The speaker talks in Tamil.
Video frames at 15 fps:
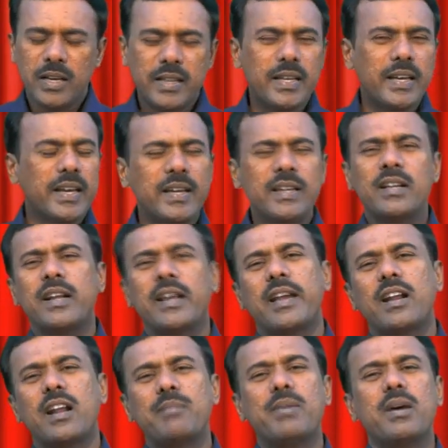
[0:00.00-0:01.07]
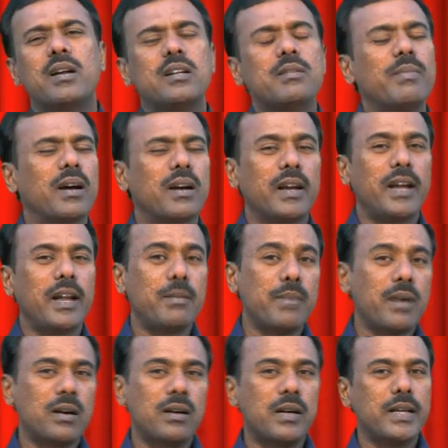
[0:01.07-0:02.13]
இதை கேட்கிற என் அன்பான மகனே
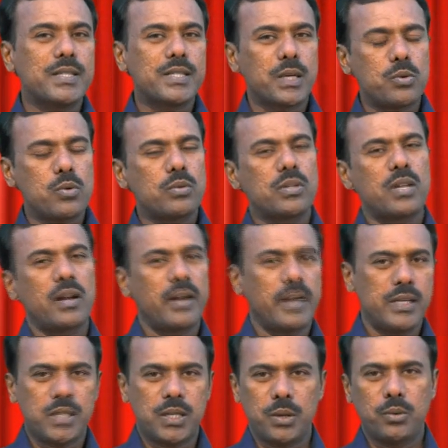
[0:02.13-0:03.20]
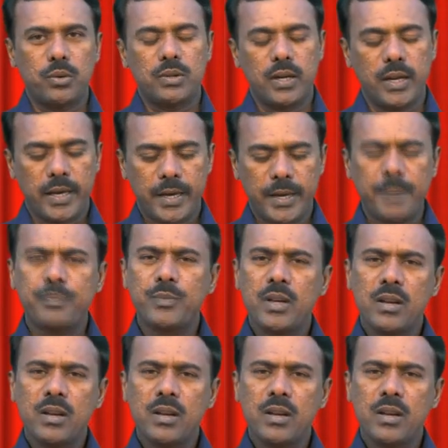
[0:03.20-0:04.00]
மகளே சகோதரனே சகோதரியே